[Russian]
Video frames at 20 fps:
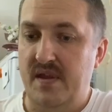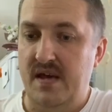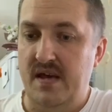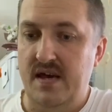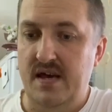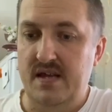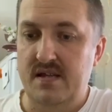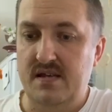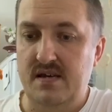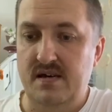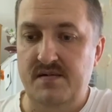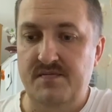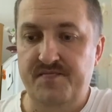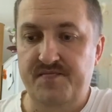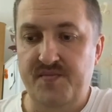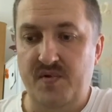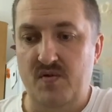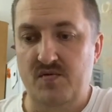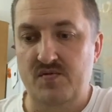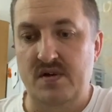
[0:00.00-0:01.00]
Это
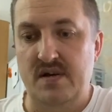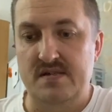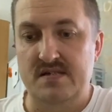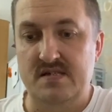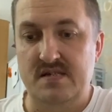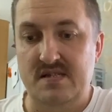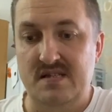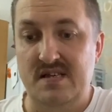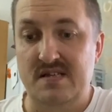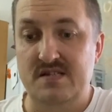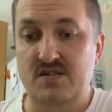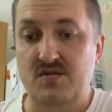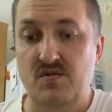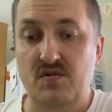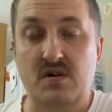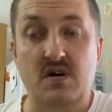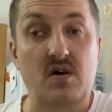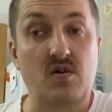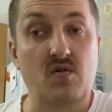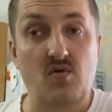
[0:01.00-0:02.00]
у нас
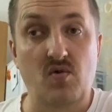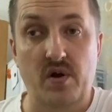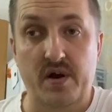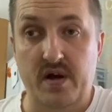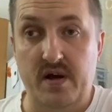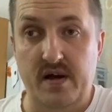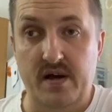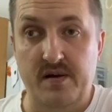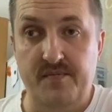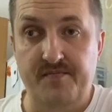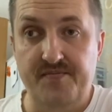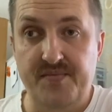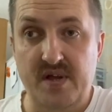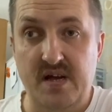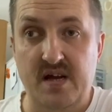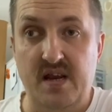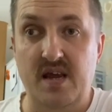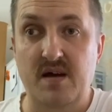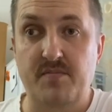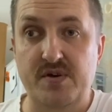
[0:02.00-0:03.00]
настойка горькая,
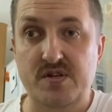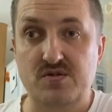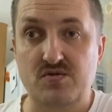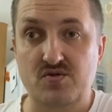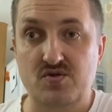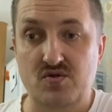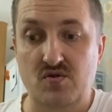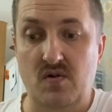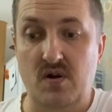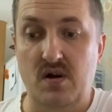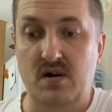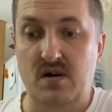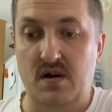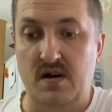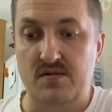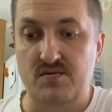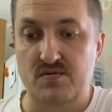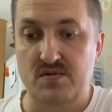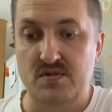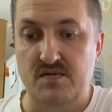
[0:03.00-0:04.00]
крепостью 40
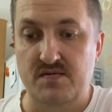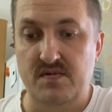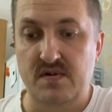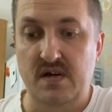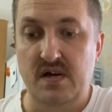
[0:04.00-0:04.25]
градусов.